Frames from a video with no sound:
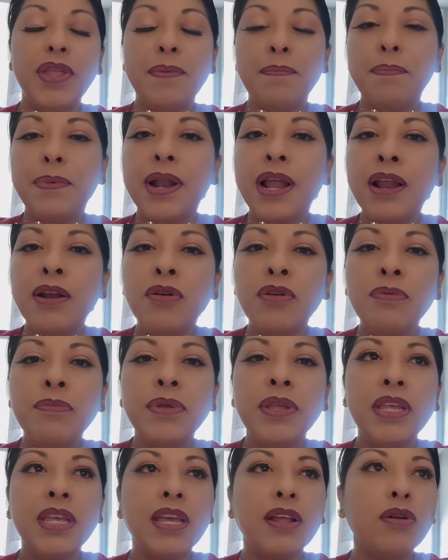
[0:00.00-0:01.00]
temprano y
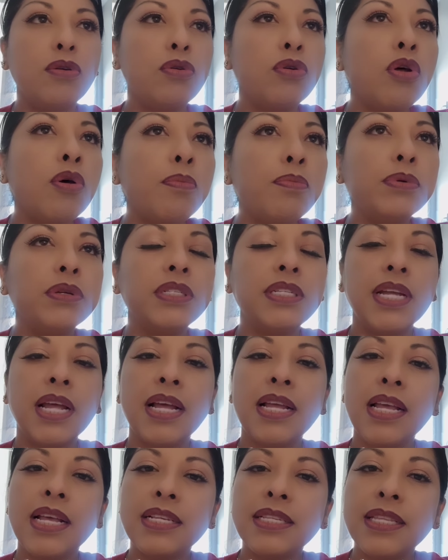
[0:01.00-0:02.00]
me dijeron, no, pues
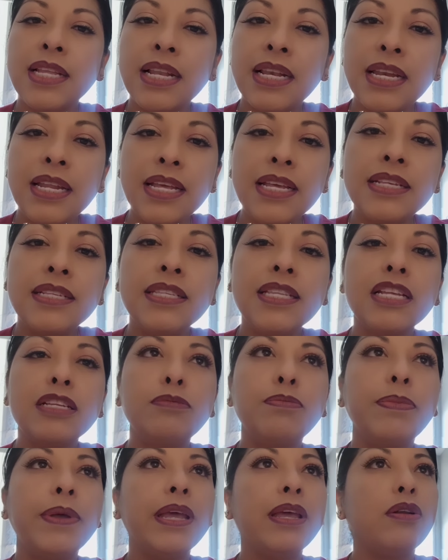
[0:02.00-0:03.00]
ya, ya están
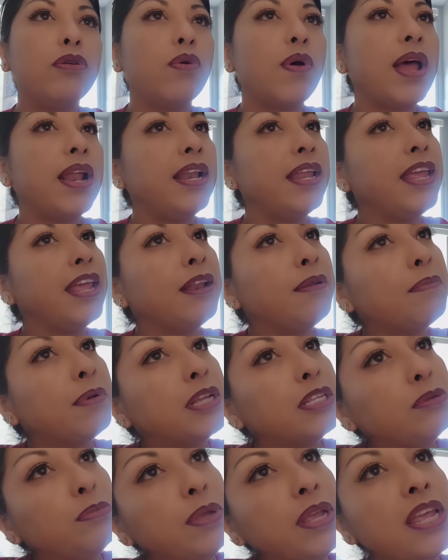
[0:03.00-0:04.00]
listas, pero alguien
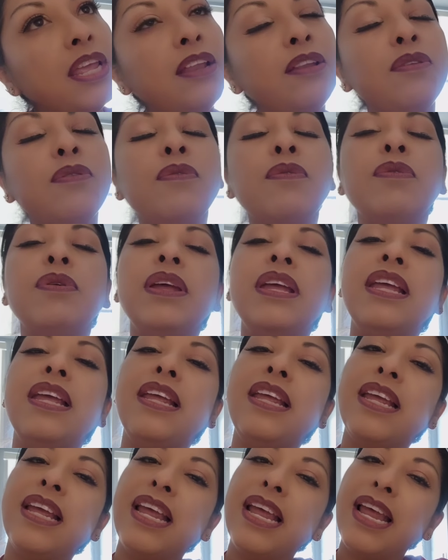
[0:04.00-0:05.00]
más vino
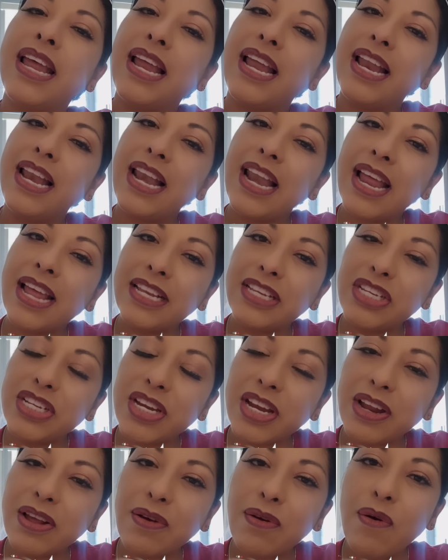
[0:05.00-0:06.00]
y la
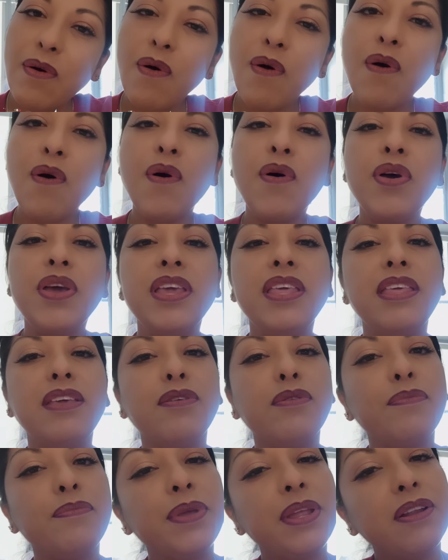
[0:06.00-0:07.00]
checó y
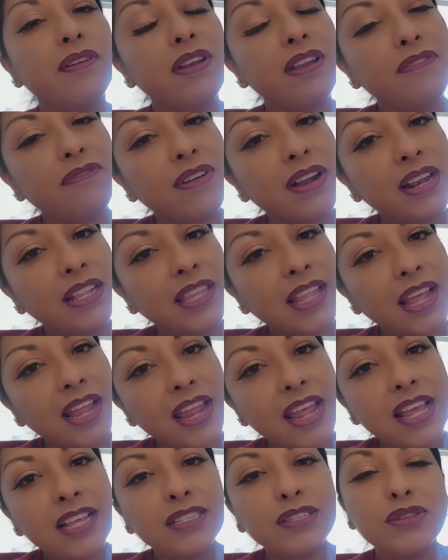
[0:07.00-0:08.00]
dijo, mira, le falta
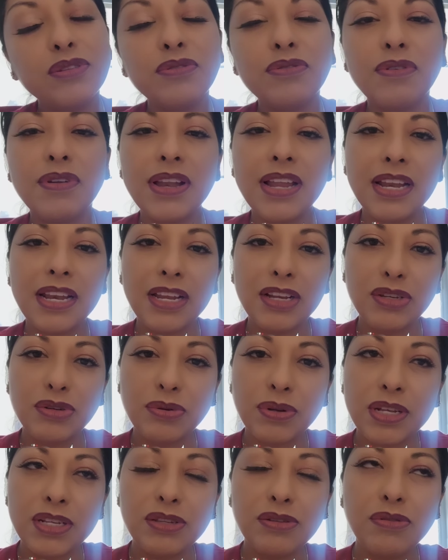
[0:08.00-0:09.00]
esto, no le han
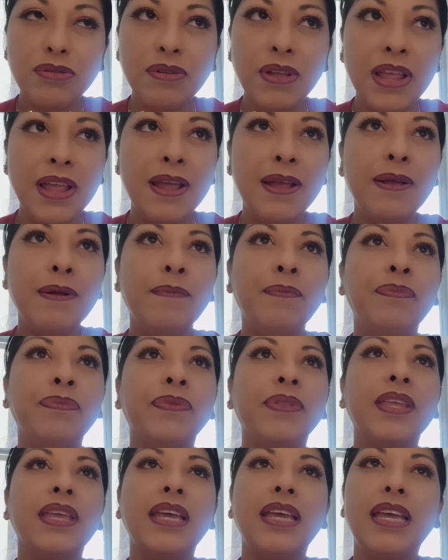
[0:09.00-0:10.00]
hecho esto
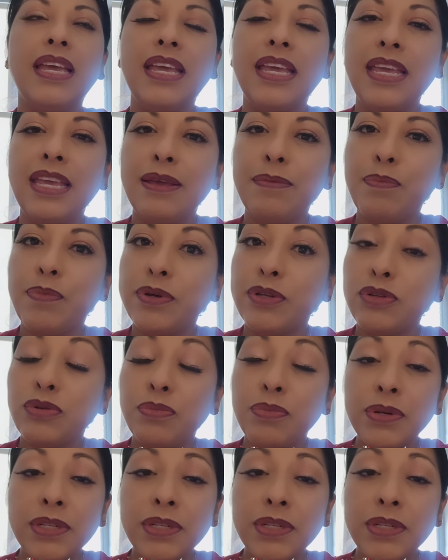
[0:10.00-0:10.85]
y pues